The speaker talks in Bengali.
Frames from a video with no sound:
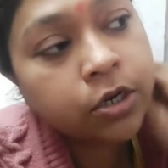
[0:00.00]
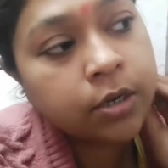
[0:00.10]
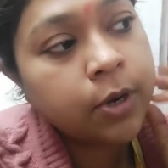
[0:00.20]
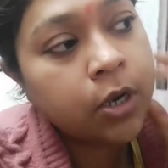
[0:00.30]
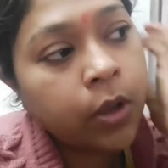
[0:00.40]

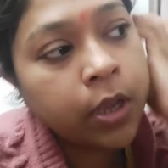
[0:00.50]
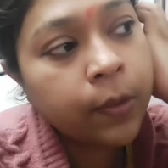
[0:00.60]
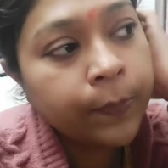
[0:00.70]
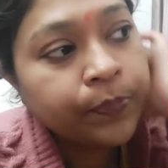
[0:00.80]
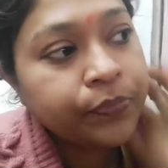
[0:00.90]
ট্রিটমেন্ট হয়ে
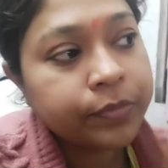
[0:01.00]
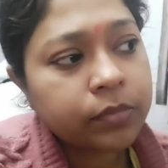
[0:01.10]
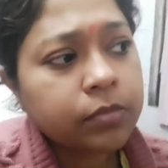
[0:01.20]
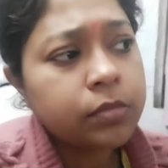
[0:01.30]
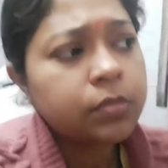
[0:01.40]

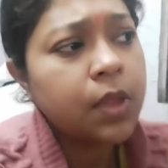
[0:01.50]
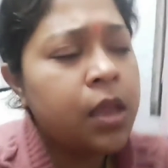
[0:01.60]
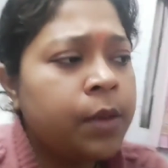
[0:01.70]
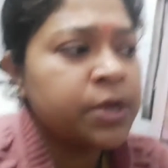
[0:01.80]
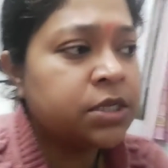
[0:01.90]

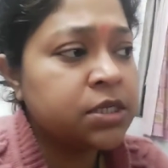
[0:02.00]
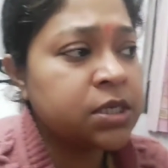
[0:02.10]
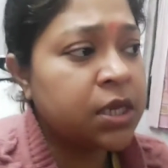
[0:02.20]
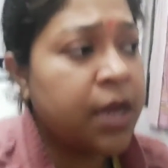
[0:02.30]
এমার্জেন্সিতে